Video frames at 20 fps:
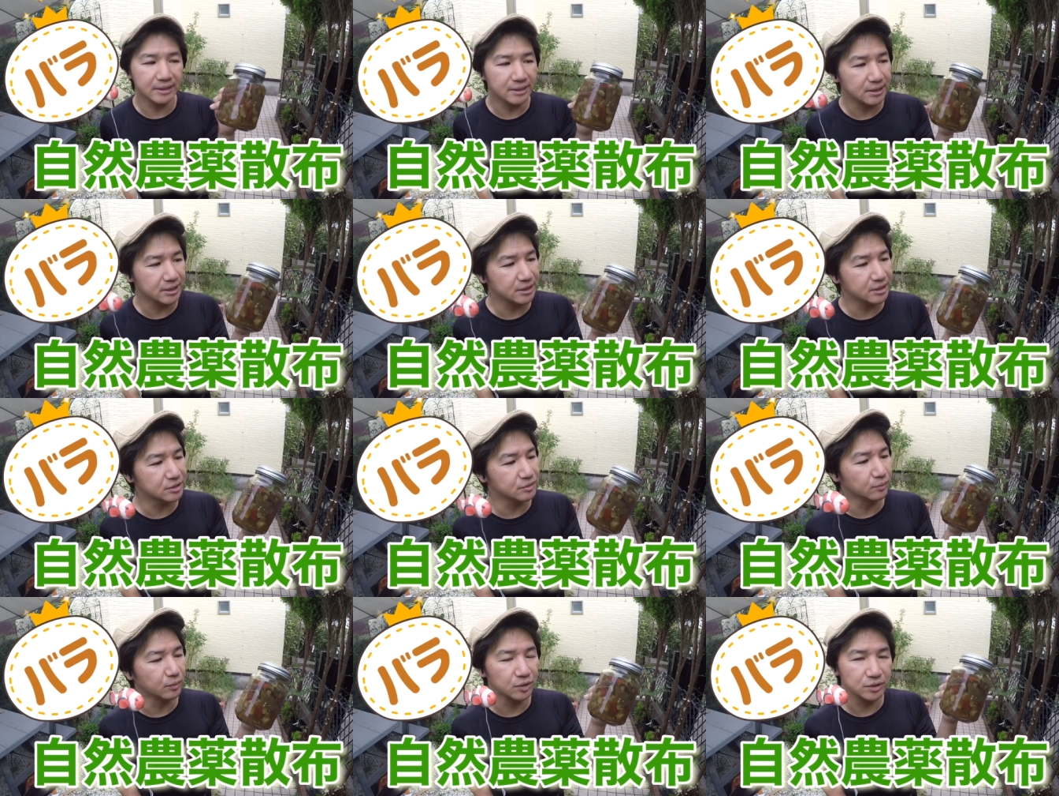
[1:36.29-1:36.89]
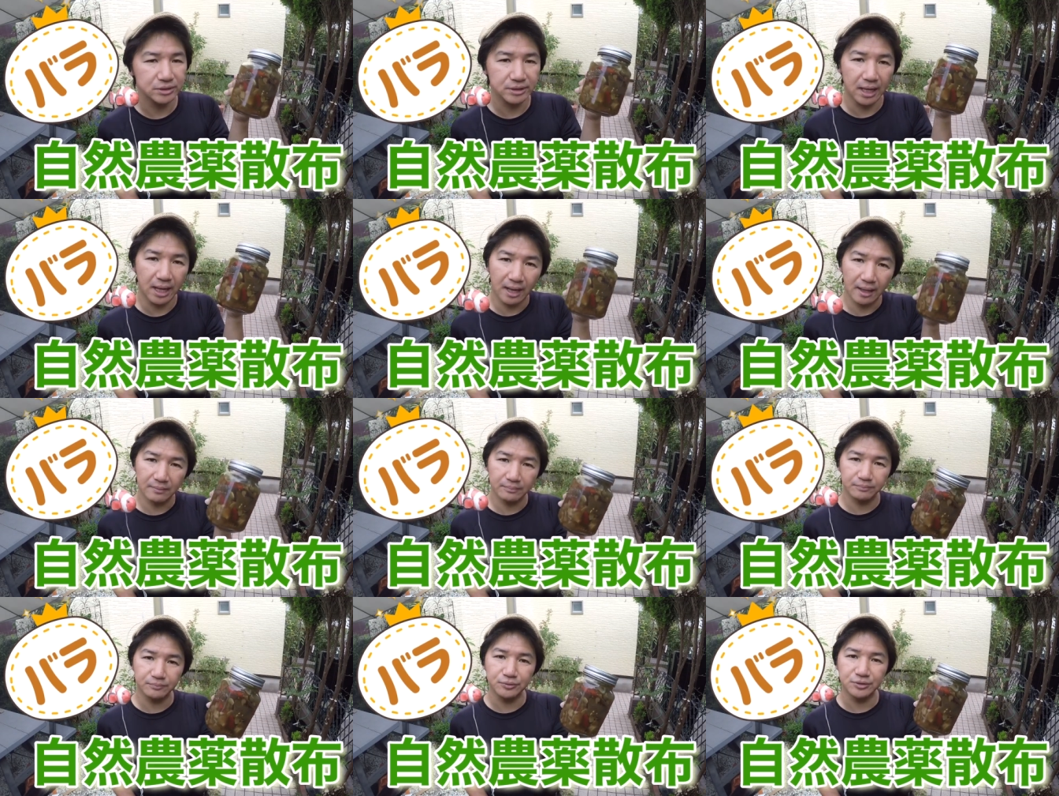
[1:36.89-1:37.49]
にいつも
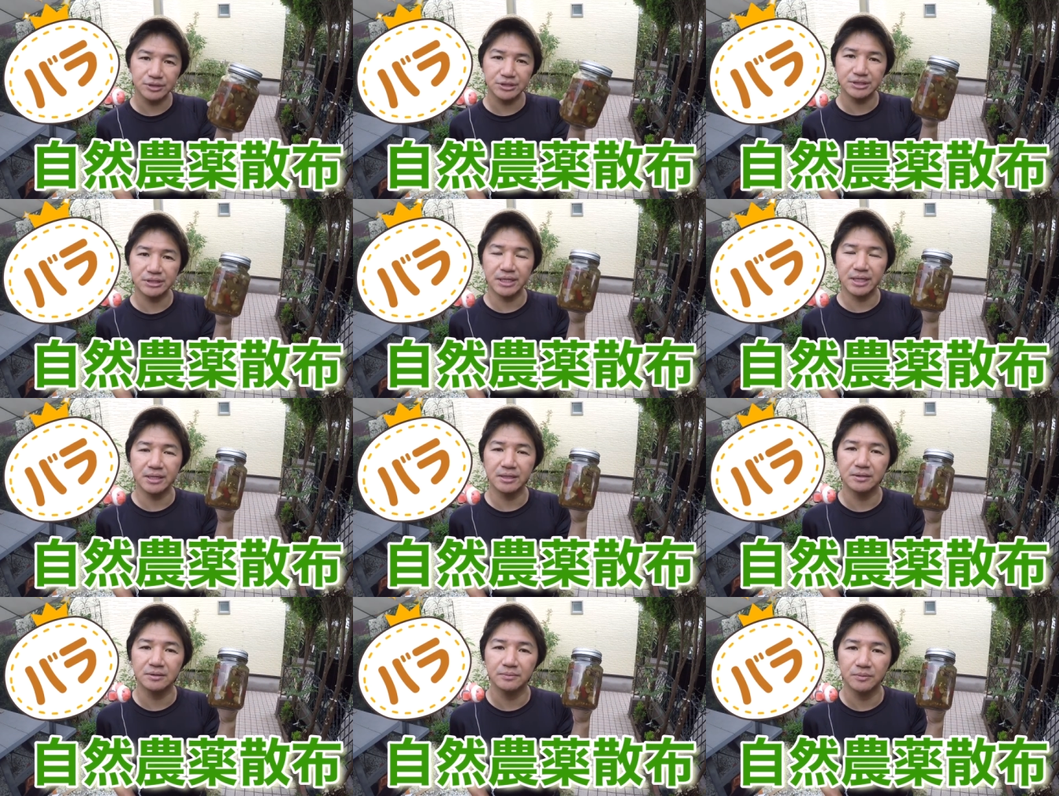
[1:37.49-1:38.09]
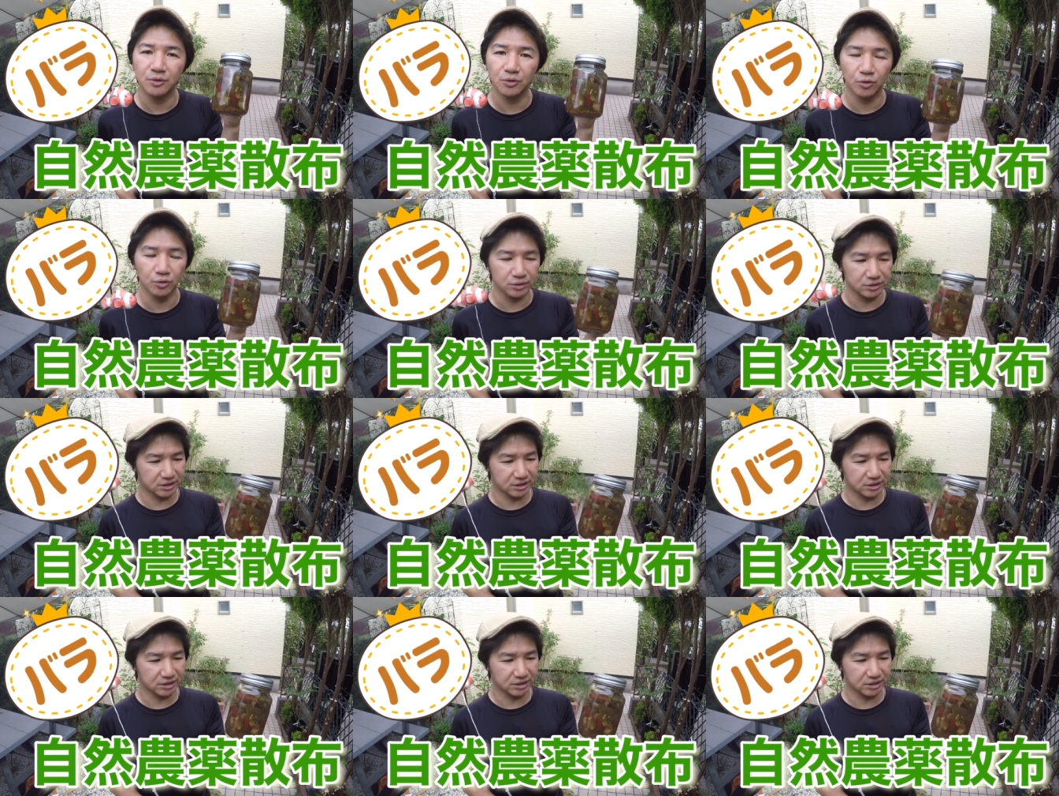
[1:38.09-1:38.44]
散布しているもの